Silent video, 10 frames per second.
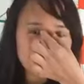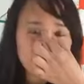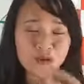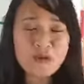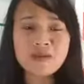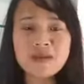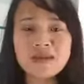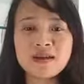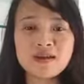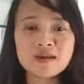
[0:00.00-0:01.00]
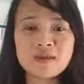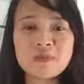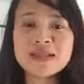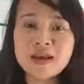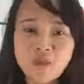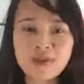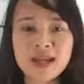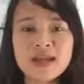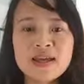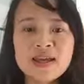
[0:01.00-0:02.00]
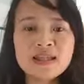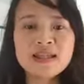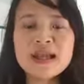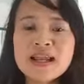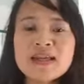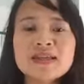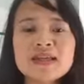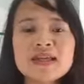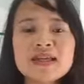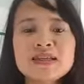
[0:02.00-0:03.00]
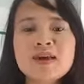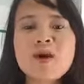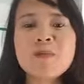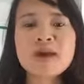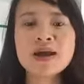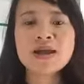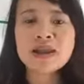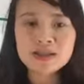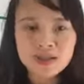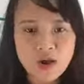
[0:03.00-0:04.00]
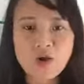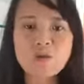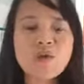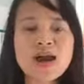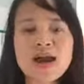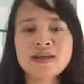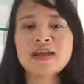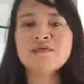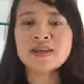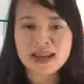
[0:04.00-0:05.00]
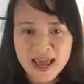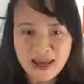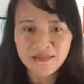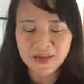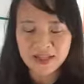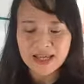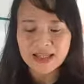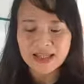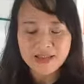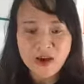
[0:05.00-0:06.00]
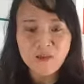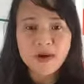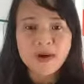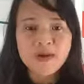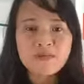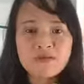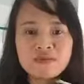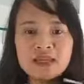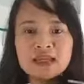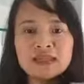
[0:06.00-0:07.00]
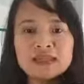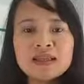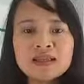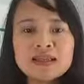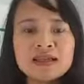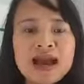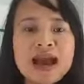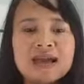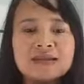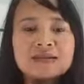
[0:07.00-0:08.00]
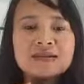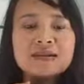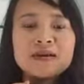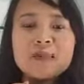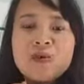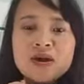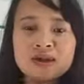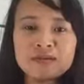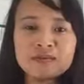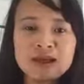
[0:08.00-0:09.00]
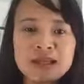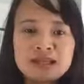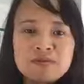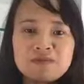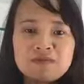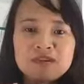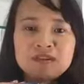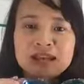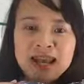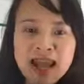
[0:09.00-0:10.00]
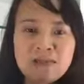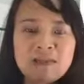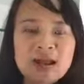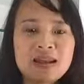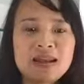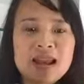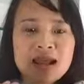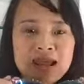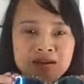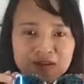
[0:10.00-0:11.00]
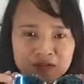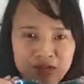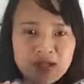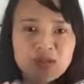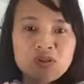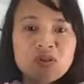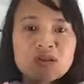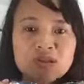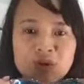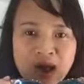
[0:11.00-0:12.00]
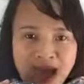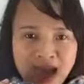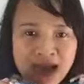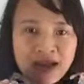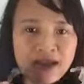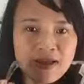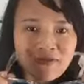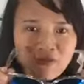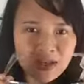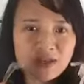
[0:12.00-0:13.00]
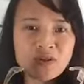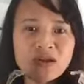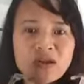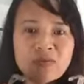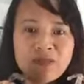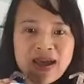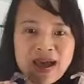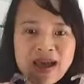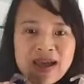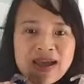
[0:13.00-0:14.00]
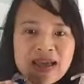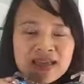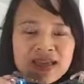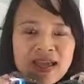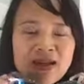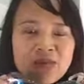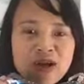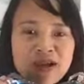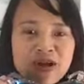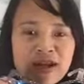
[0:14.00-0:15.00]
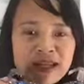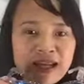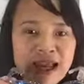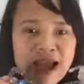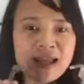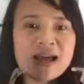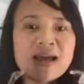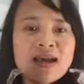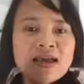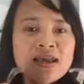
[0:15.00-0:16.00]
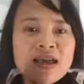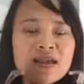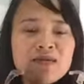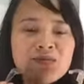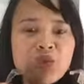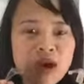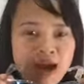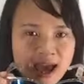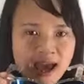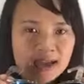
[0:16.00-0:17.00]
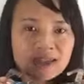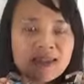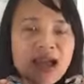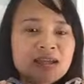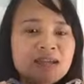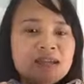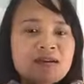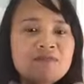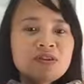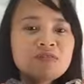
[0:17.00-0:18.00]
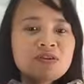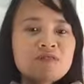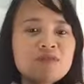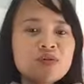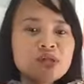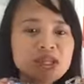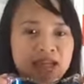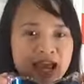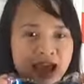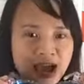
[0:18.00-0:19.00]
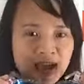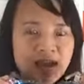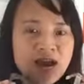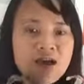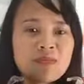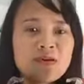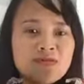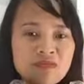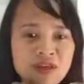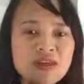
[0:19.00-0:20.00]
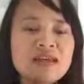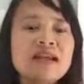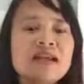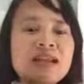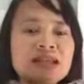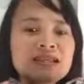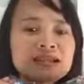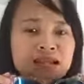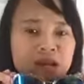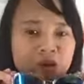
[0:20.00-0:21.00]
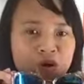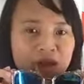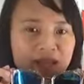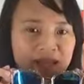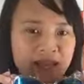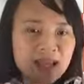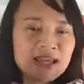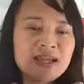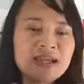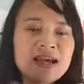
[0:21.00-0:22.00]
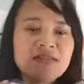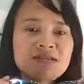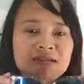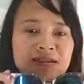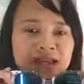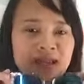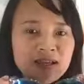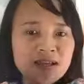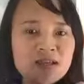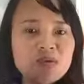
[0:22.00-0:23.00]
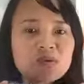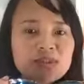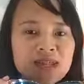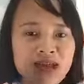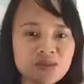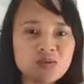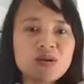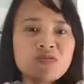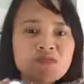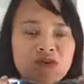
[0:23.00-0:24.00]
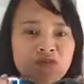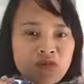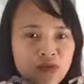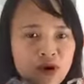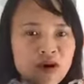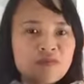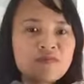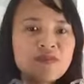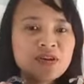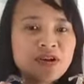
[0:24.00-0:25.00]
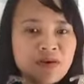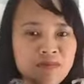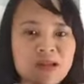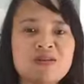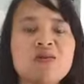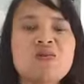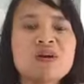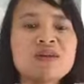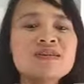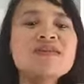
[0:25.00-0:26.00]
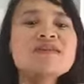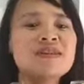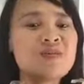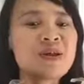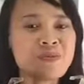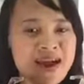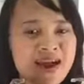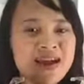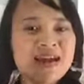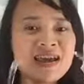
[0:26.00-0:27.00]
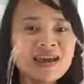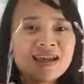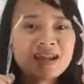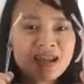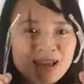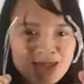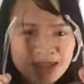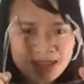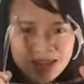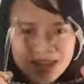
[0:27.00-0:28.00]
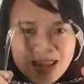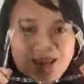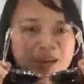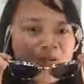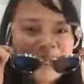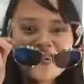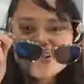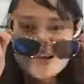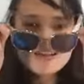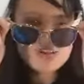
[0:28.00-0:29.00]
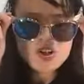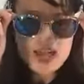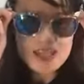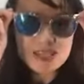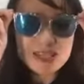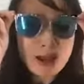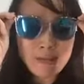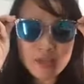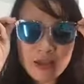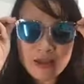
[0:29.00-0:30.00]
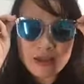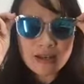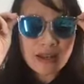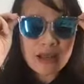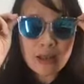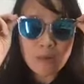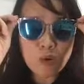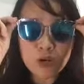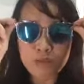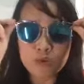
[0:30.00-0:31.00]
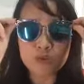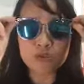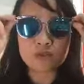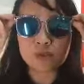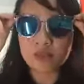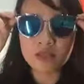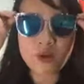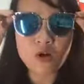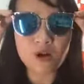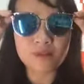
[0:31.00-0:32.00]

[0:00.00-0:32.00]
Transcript: nó bị nó bị rộng này. Thì đấy là những cái lý do mà nên chọn mua hàng tại Việt Nam và tại Easy Shop, bởi vì là tất cả những cái mẫu kính mà đã nhập về Việt Nam là là đã được fit cho người châu Á, fit cho người Đông Nam Á. Thì đây là một cái em khẳng định lại là nên mua hàng tại những đơn vị phân phối chính hãng, bởi vì là những cái lô kính này đã được nghiên cứu, sản xuất và phù hợp với gương mặt của những người Đông Nam Á. Thế nên là em lại đeo lại một nữa, lần nữa cho các anh chị ngắm nhá. Đây là cái mẫu kính một kính tròn ạ.